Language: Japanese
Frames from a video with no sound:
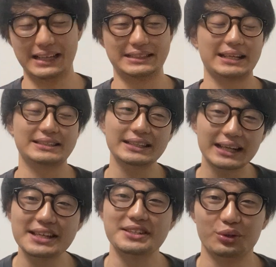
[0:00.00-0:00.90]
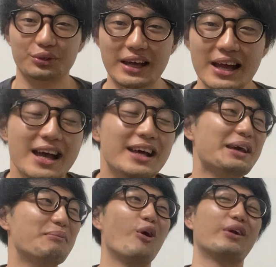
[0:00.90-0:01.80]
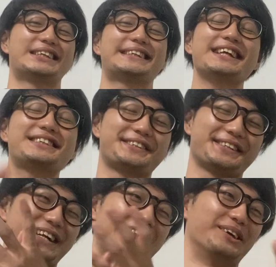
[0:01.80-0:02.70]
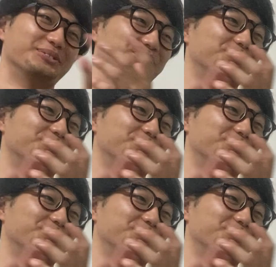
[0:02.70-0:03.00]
はい、さすがです、本当に。で、森下ツーラン。